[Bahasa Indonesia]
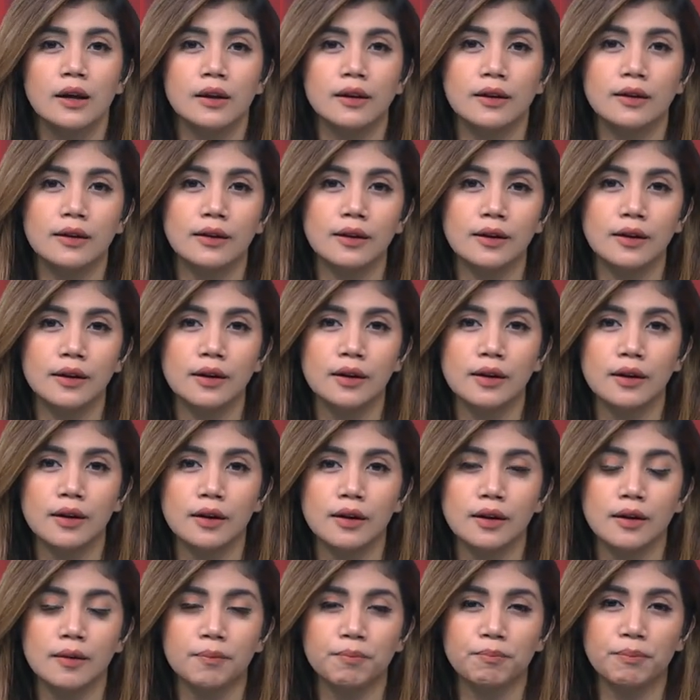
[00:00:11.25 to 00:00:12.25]
di
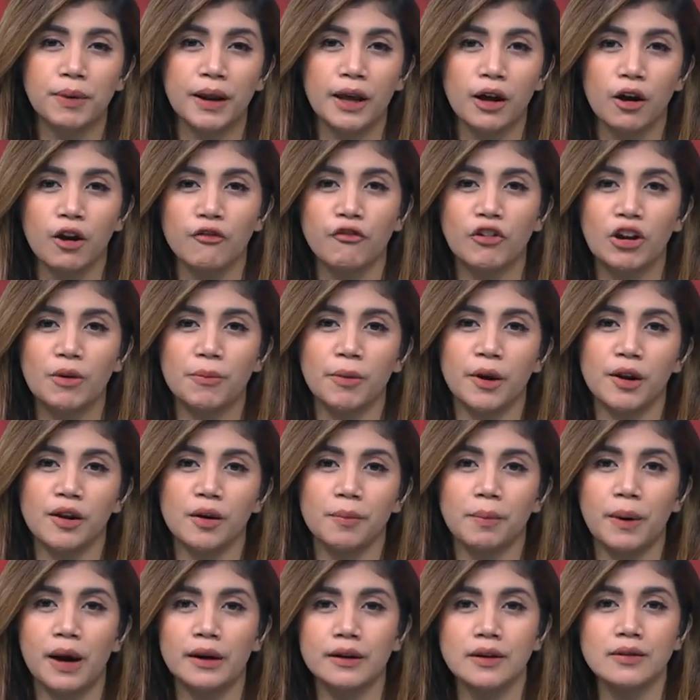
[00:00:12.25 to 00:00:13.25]
uh, playoff
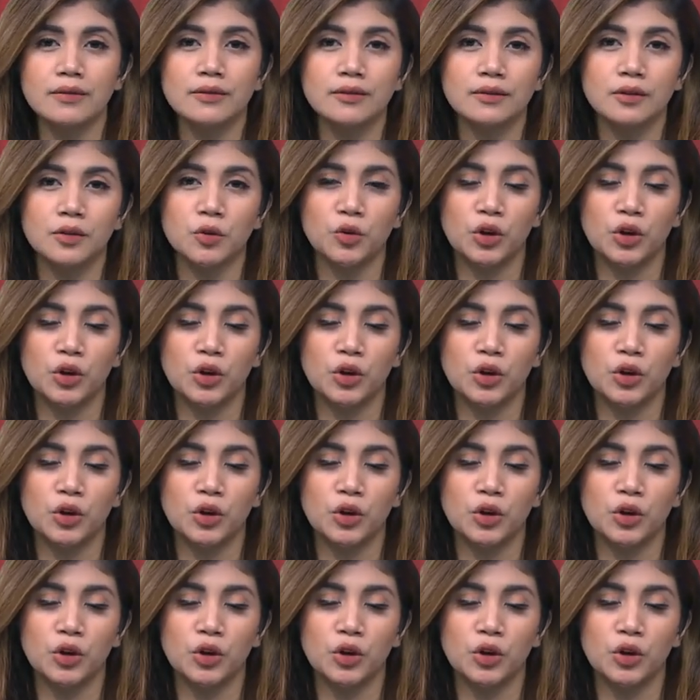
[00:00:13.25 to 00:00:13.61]
Olimpiade Paris